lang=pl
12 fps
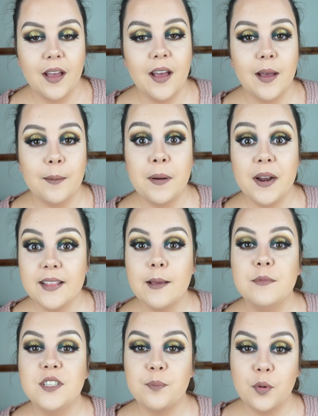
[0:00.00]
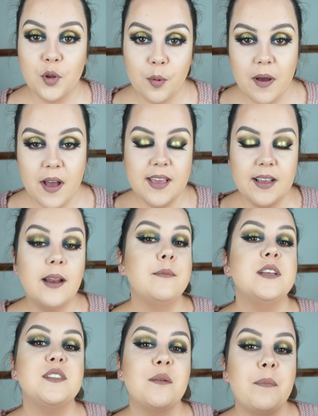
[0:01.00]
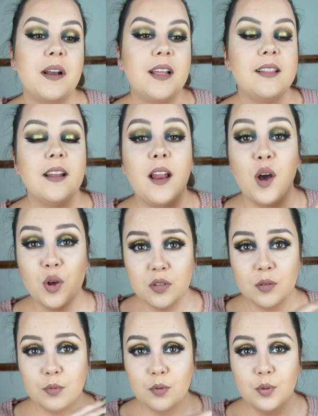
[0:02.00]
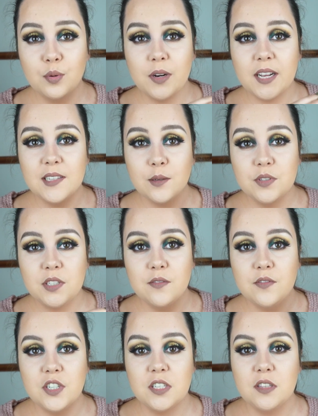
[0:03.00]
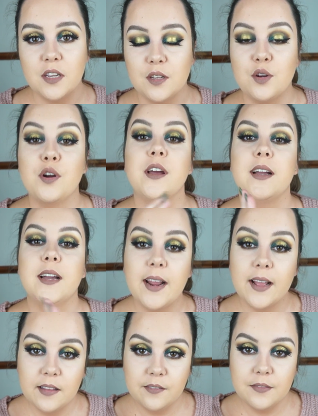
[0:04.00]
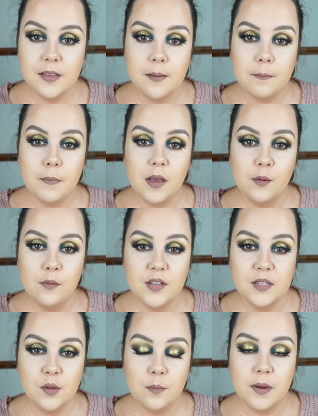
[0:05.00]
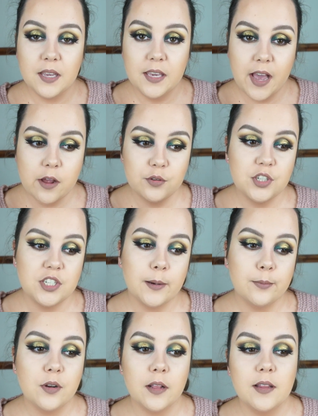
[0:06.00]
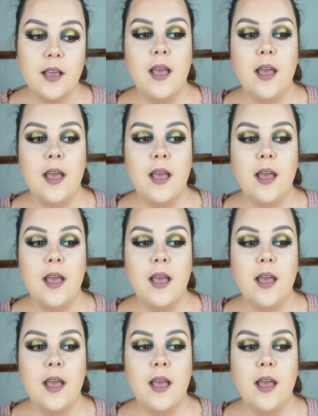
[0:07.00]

E, paleta mi się podoba, jak dla mnie jest to paleta dla osób, które chcą się wżyć tak trochę kreatywnie, mają wiedzę o makijażu, czy na przykład